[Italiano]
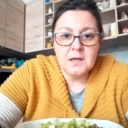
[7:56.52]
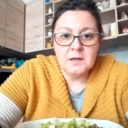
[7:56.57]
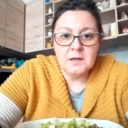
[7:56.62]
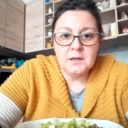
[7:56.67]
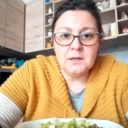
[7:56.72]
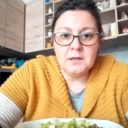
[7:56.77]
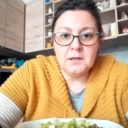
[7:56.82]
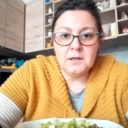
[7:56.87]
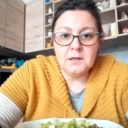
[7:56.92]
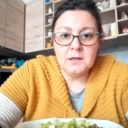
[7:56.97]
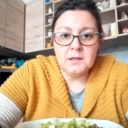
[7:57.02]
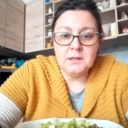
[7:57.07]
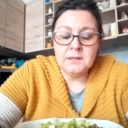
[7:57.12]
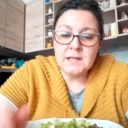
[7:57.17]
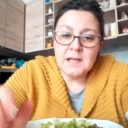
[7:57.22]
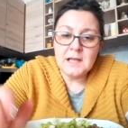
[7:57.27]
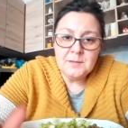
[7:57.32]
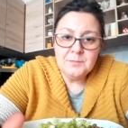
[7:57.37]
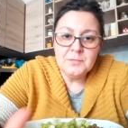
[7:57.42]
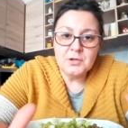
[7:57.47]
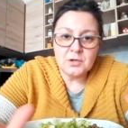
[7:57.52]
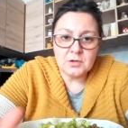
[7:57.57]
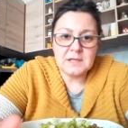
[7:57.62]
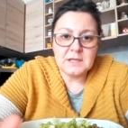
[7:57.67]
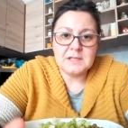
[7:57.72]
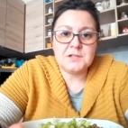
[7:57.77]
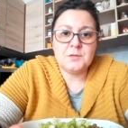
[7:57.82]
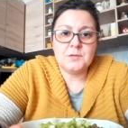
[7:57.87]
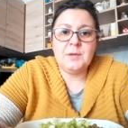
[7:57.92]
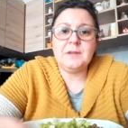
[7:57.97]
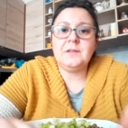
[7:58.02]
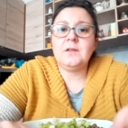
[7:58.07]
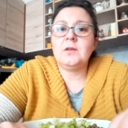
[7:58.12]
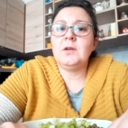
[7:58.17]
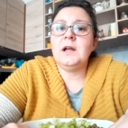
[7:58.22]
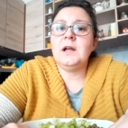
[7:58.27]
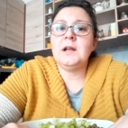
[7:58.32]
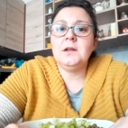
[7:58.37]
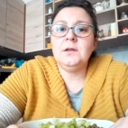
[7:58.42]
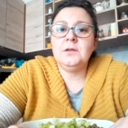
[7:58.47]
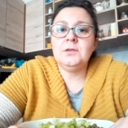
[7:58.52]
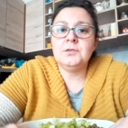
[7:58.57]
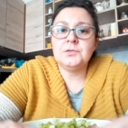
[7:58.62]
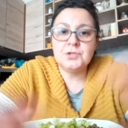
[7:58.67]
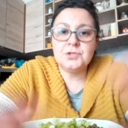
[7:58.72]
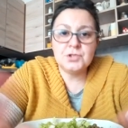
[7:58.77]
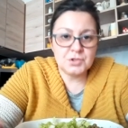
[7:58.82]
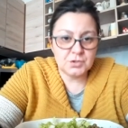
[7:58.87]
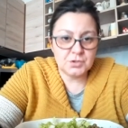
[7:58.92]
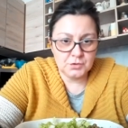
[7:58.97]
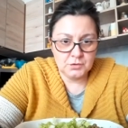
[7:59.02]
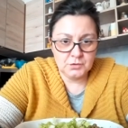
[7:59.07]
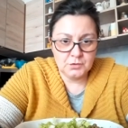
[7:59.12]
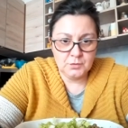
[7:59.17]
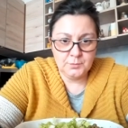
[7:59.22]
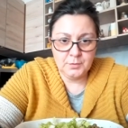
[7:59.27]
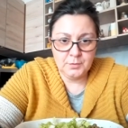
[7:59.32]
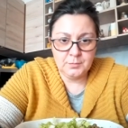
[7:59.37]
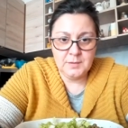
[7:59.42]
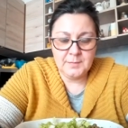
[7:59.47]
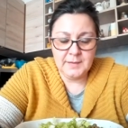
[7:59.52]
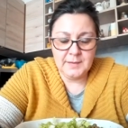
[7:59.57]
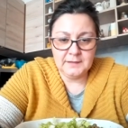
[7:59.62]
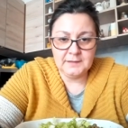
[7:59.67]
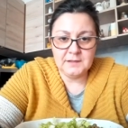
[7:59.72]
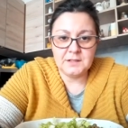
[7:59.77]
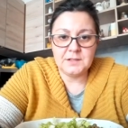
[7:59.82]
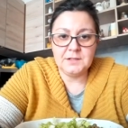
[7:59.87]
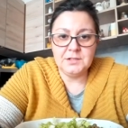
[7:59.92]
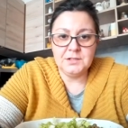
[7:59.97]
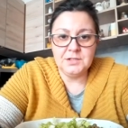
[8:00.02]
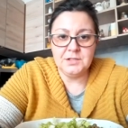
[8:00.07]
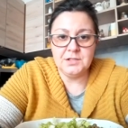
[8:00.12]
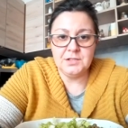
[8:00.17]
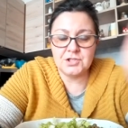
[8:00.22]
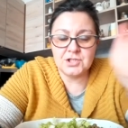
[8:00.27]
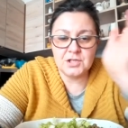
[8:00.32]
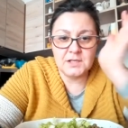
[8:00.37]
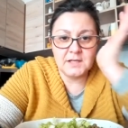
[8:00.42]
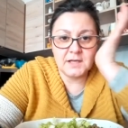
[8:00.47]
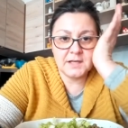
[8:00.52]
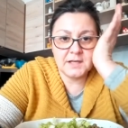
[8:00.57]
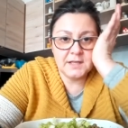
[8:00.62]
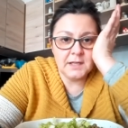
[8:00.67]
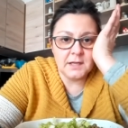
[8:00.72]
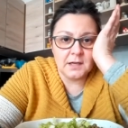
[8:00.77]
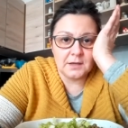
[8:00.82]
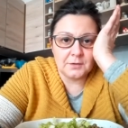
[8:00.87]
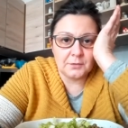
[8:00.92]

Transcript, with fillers: Eh, nel mio caso particolare non ci sono problematiche di celiachia,